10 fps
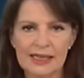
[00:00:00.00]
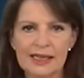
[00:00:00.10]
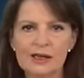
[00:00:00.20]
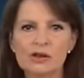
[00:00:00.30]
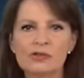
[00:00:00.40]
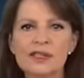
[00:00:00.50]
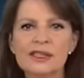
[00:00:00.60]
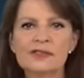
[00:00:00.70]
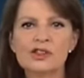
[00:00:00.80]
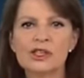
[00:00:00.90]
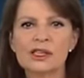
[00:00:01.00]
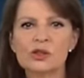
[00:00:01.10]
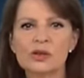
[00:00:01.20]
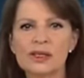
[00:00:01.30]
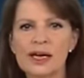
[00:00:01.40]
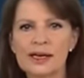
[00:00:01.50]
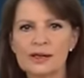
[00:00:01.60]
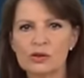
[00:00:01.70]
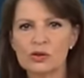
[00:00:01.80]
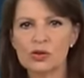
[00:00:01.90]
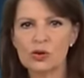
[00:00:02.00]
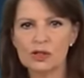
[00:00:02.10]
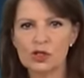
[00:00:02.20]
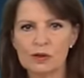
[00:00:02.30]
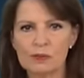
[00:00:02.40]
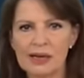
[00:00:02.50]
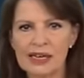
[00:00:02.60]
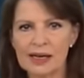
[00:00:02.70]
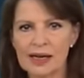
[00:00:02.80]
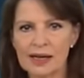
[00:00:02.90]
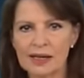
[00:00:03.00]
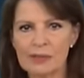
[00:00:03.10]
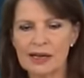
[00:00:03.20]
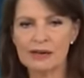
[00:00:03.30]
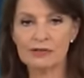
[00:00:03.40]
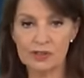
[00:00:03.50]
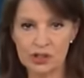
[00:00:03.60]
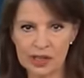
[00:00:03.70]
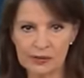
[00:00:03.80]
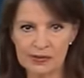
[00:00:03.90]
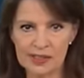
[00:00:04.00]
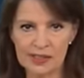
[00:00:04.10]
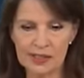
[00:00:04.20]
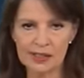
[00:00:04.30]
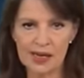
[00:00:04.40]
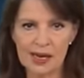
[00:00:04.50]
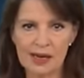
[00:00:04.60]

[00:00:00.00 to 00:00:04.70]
Der Konflikt zwischen der Türkei und kurdischen PKK-Rebellen verschärft sich.